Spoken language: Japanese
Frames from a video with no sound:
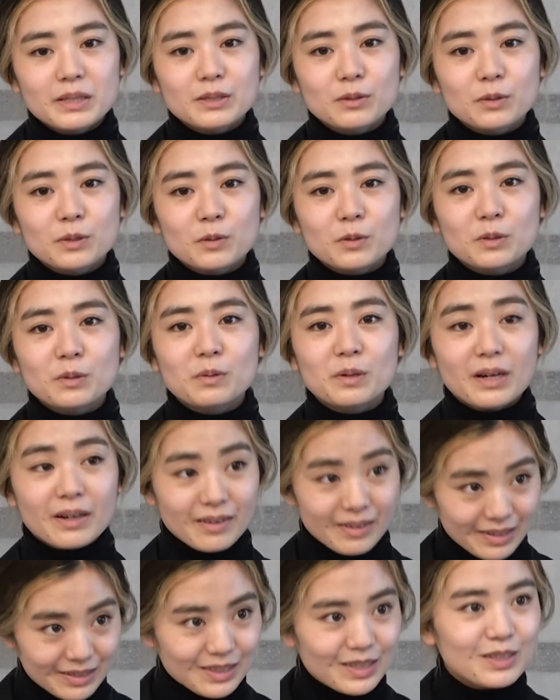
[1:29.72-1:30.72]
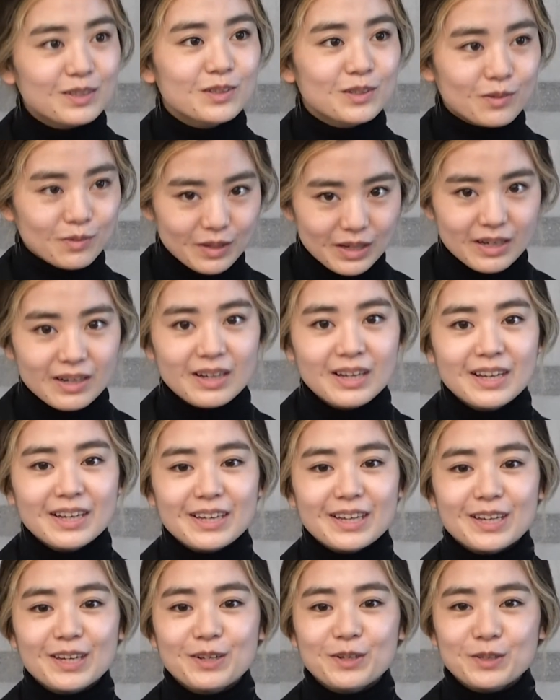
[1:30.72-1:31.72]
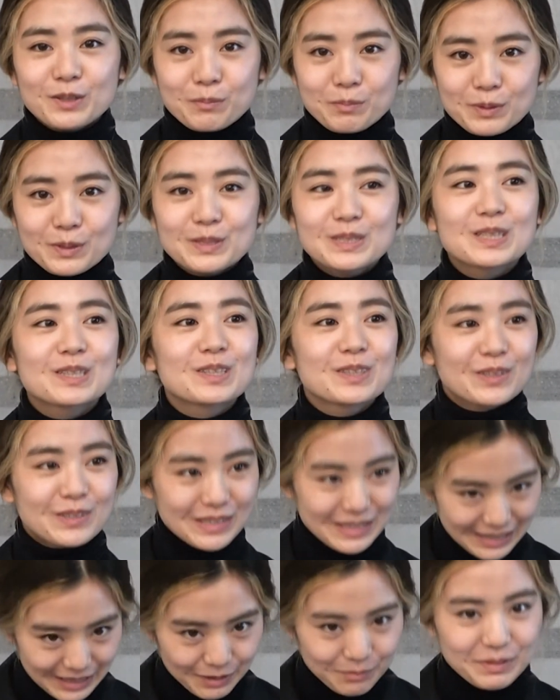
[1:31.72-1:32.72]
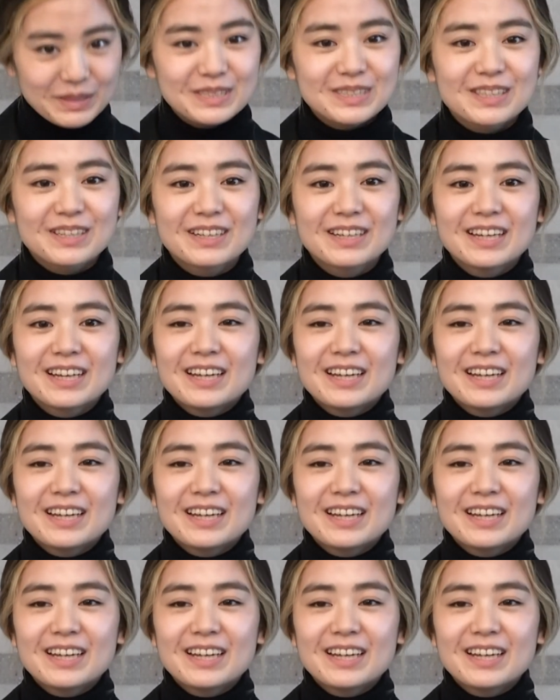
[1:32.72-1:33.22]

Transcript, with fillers: そういうことを考えていくのがこのプロジェクトになります。